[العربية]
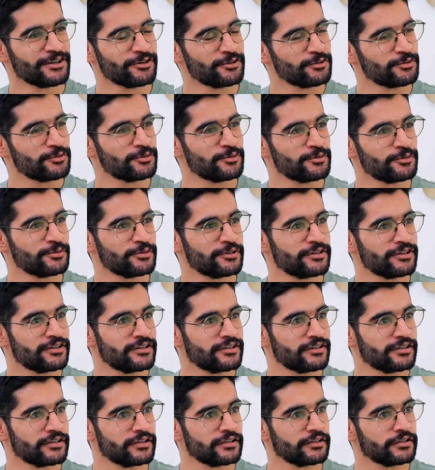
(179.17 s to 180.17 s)

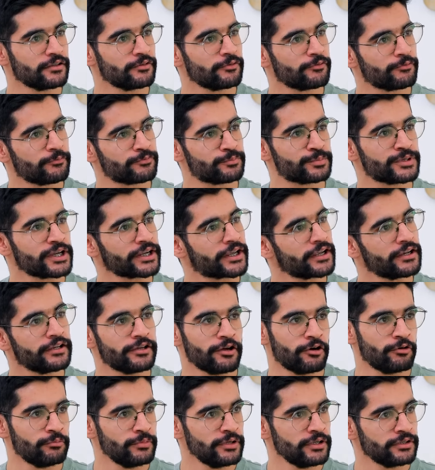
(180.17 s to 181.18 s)
وبشكل
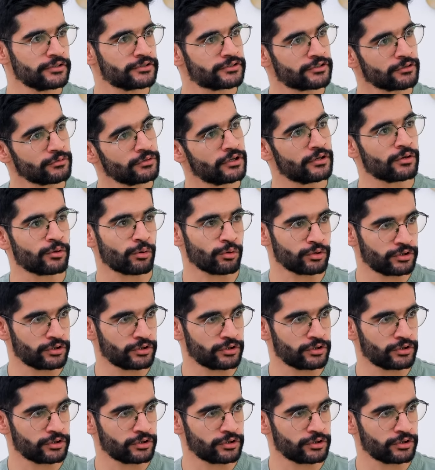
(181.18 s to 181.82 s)
يومي تسوي له